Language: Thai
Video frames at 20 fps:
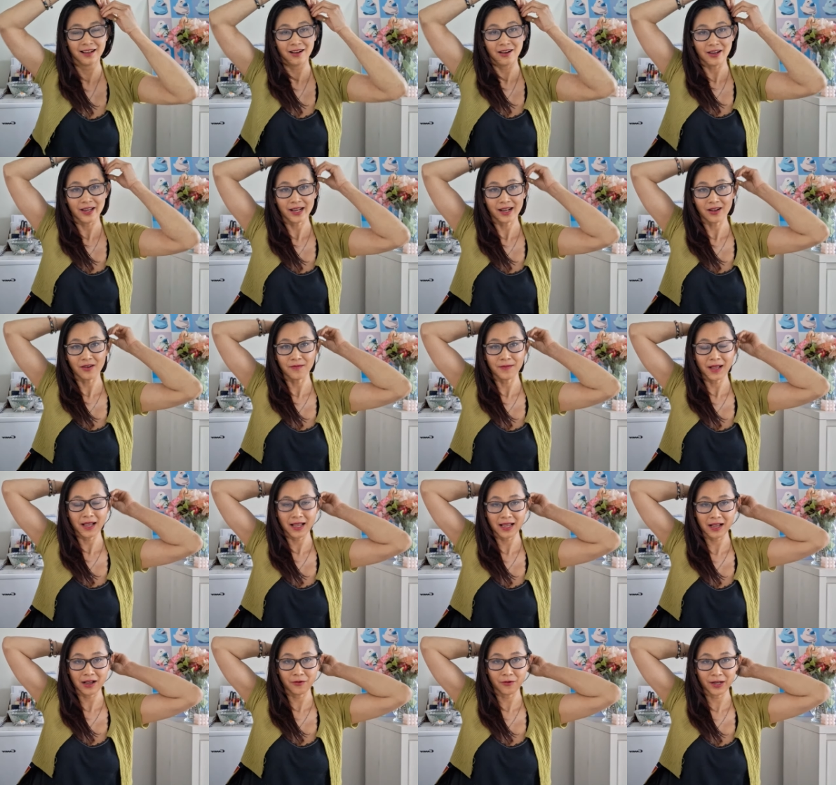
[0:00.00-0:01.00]
อ้อยเข้ามา
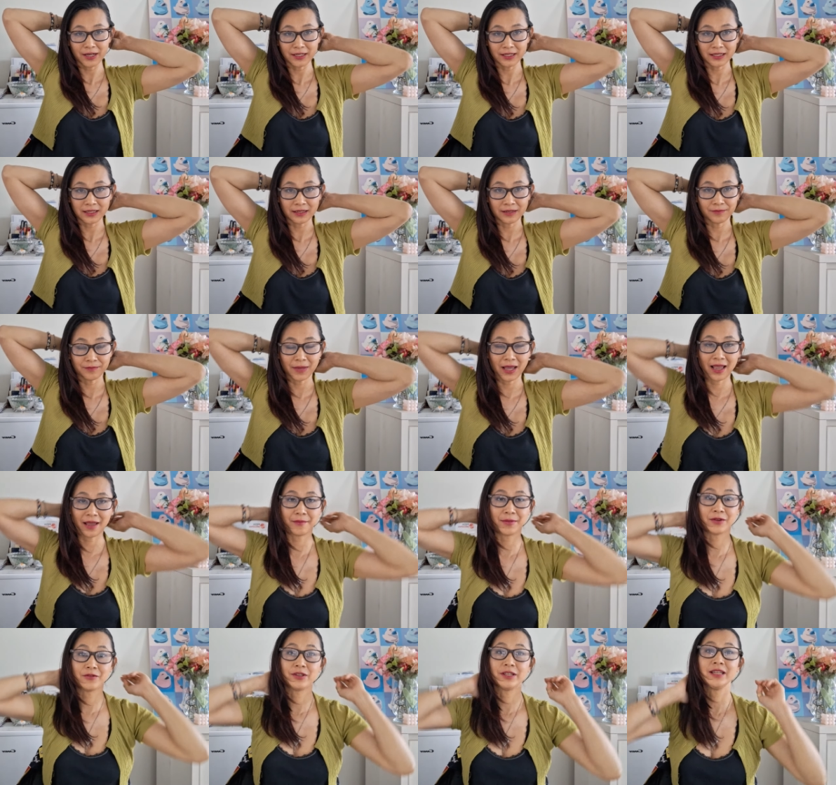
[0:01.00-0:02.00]
วันมา
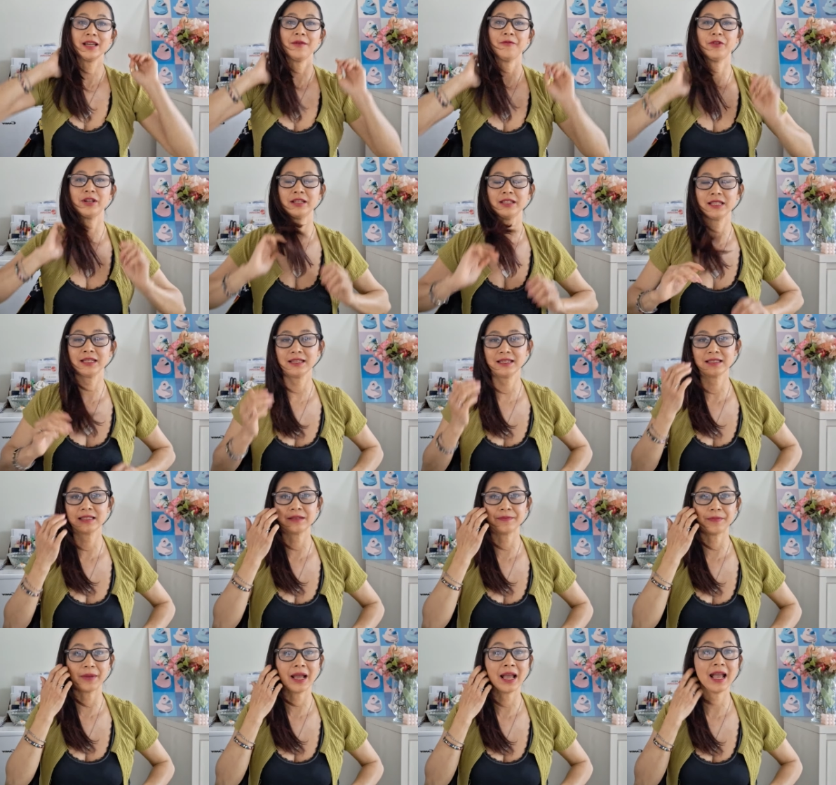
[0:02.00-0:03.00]
เบลเยียมวันที่
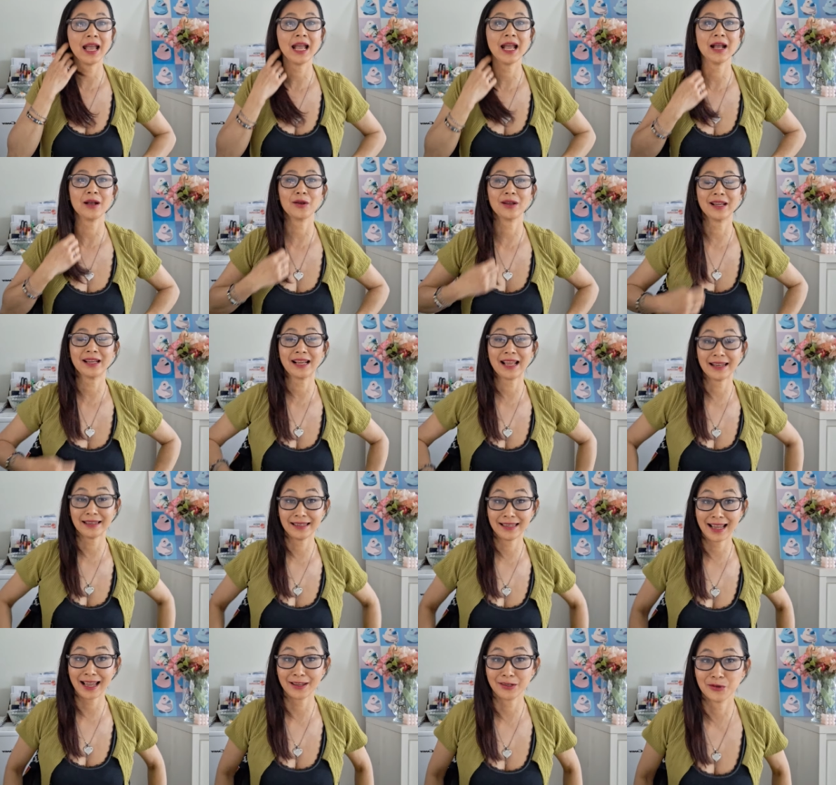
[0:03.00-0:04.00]
15 กัน
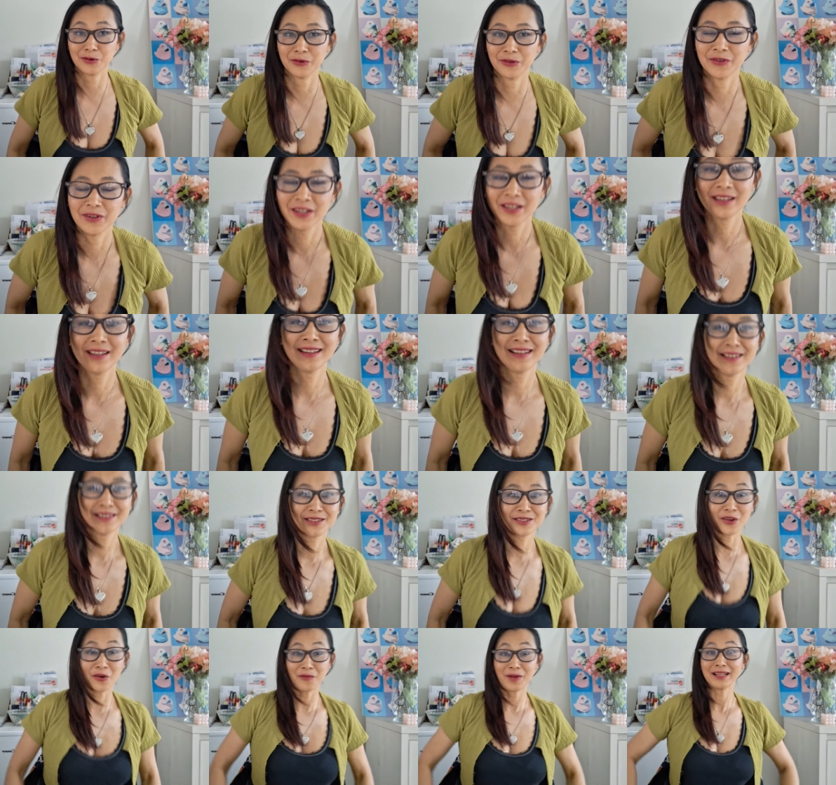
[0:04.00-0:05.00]
ยายน
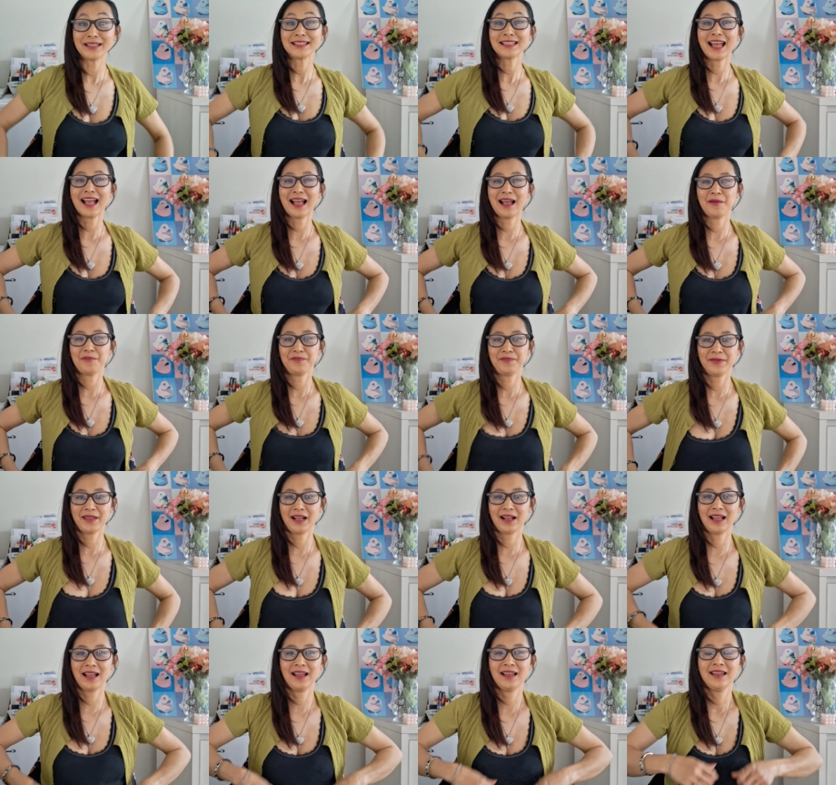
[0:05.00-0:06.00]
2003
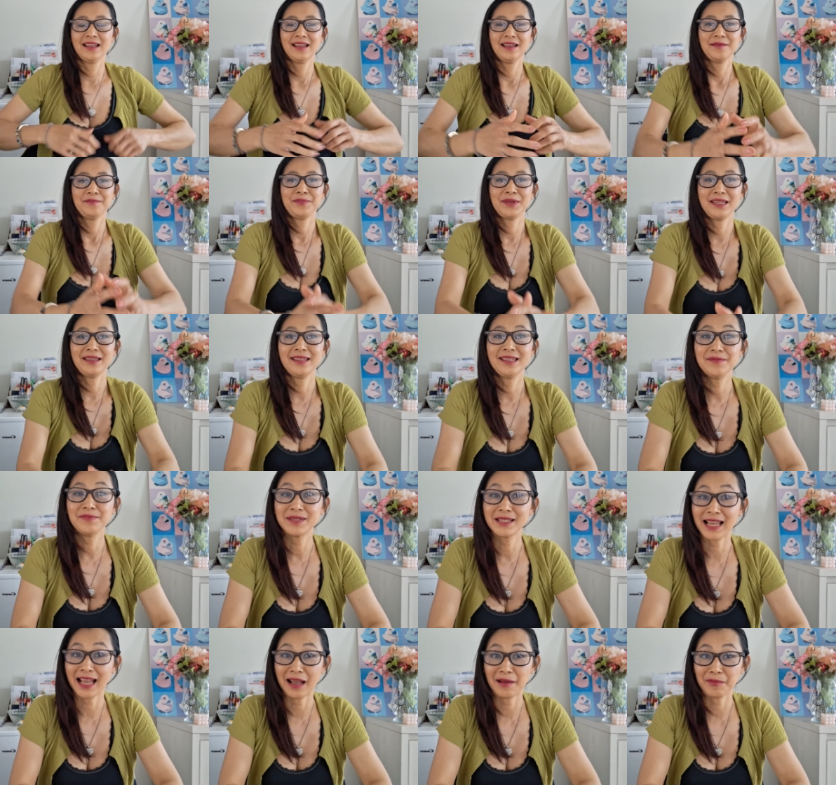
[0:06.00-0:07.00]
นะคะ ปี
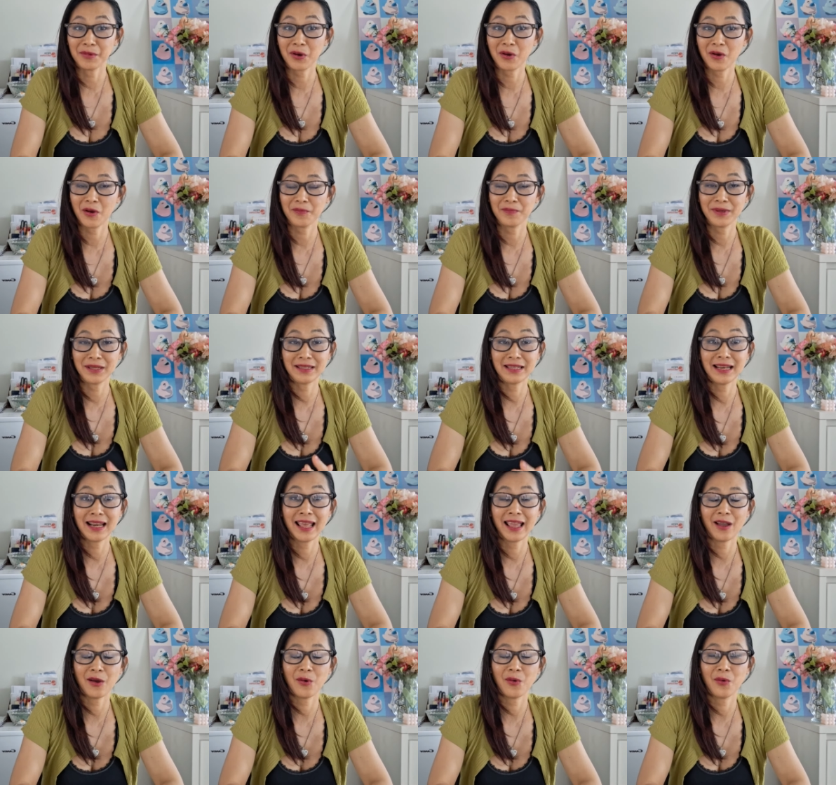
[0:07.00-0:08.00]
23 ก็ปีที่
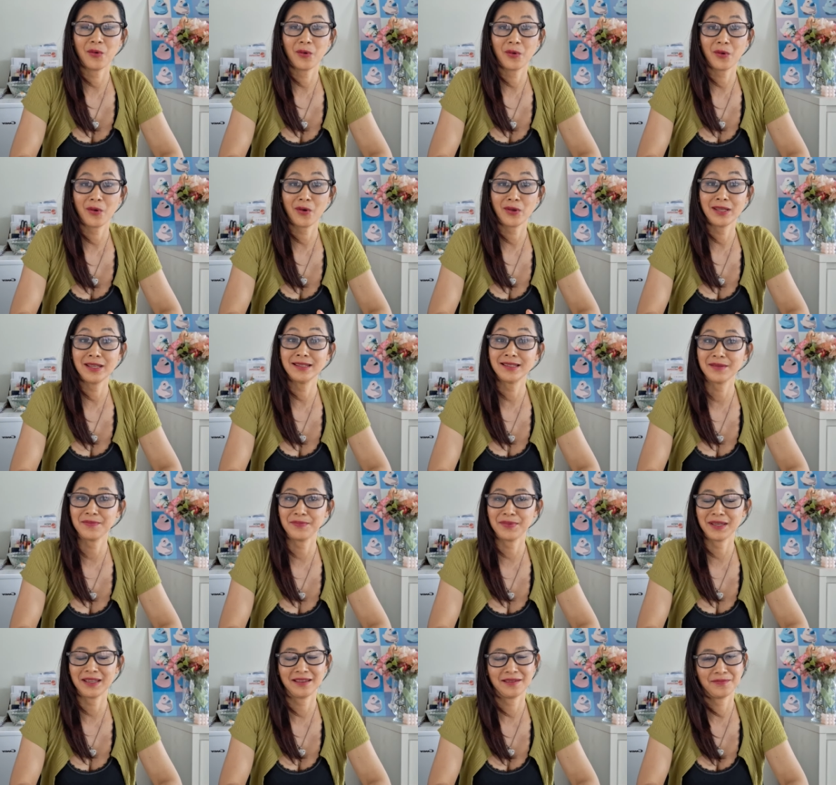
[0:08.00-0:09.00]
แล้วก็
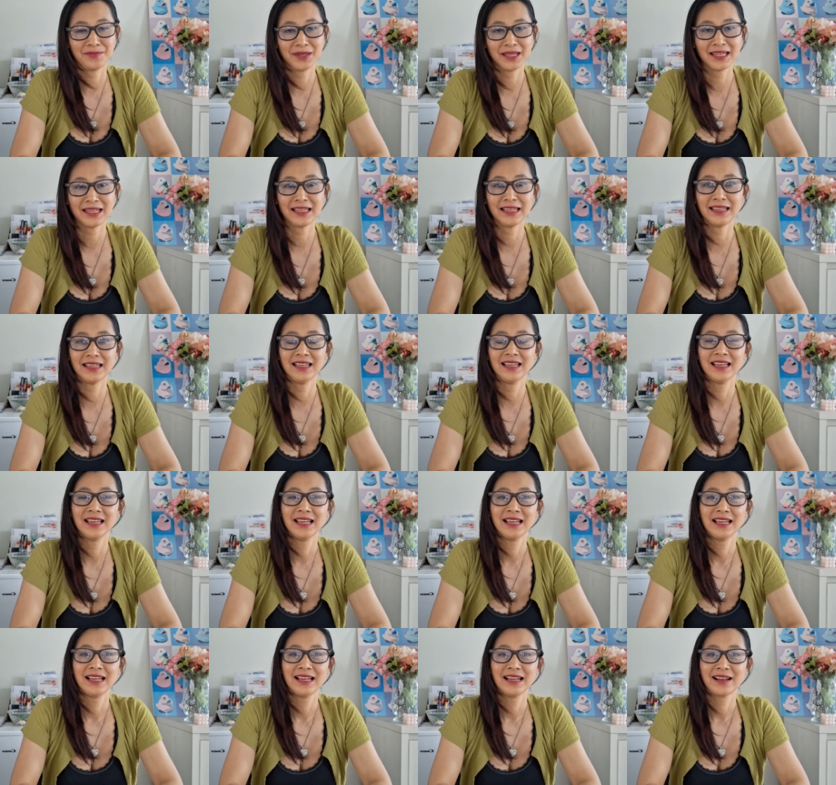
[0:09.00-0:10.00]
20 ปี ปีนี้
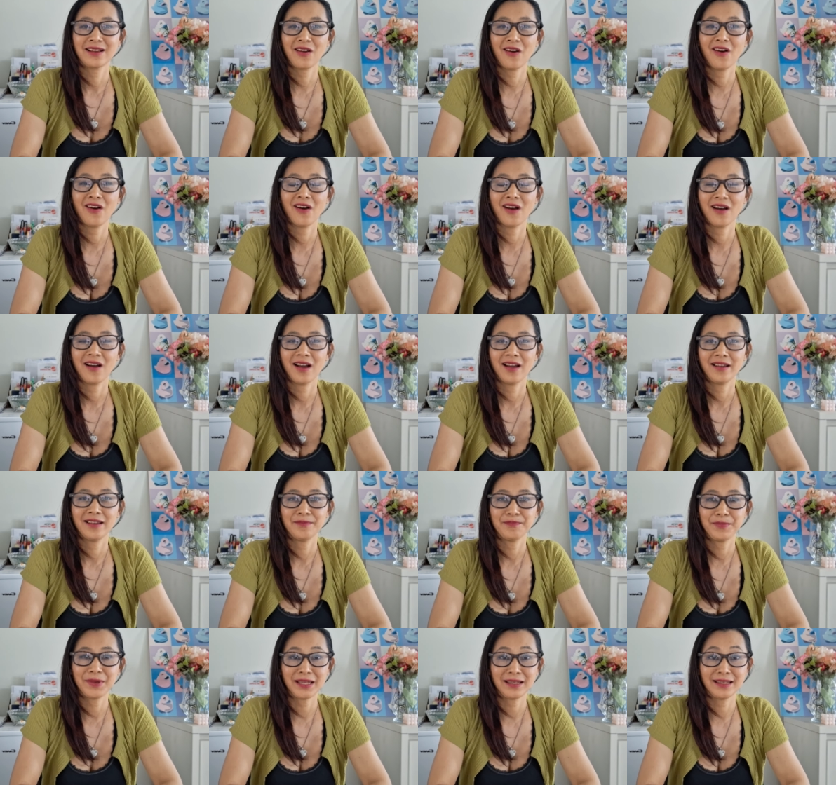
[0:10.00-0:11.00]
ก็
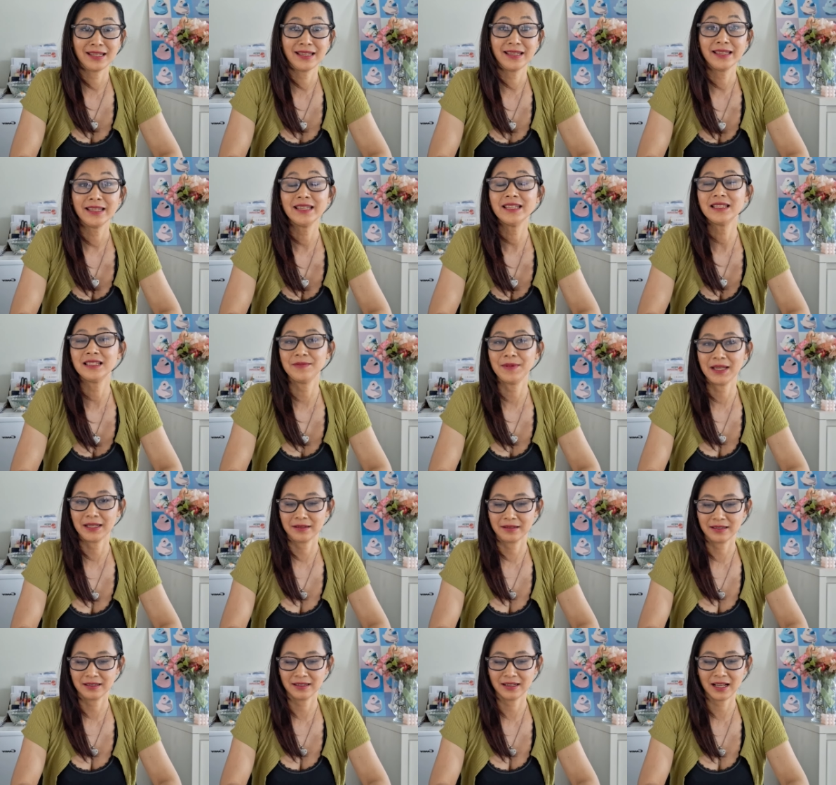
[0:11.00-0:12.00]
ปีที่
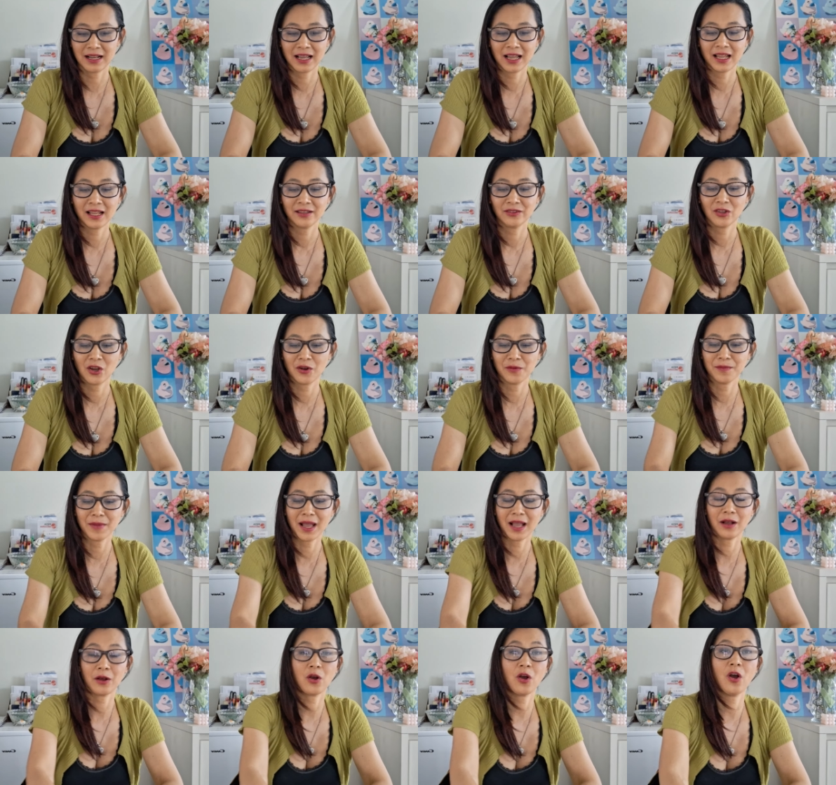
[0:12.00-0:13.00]
21 นะคะ ตอน
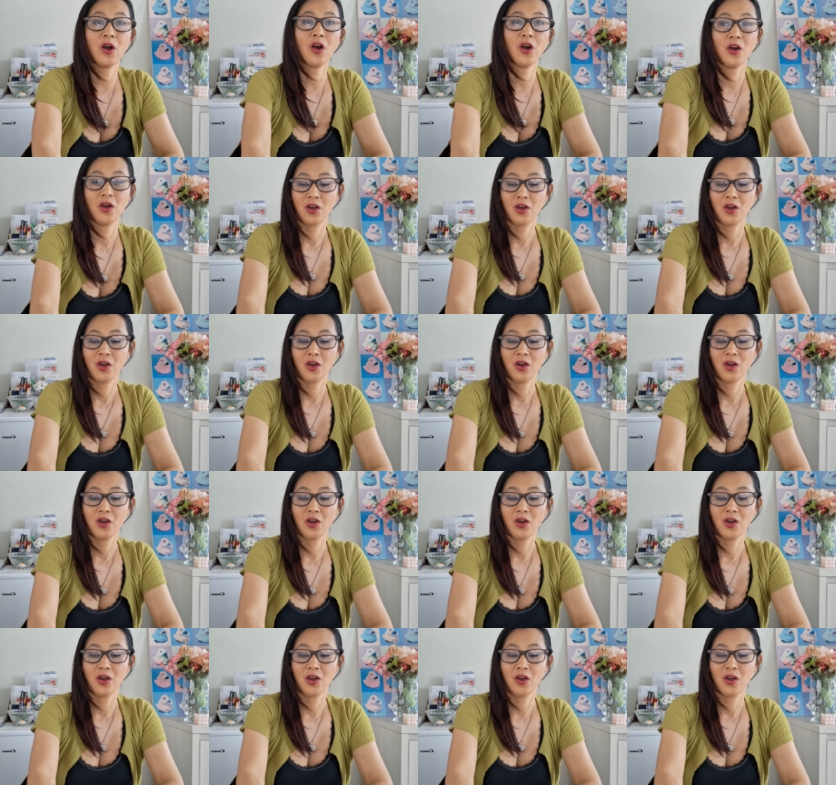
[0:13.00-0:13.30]
มาก็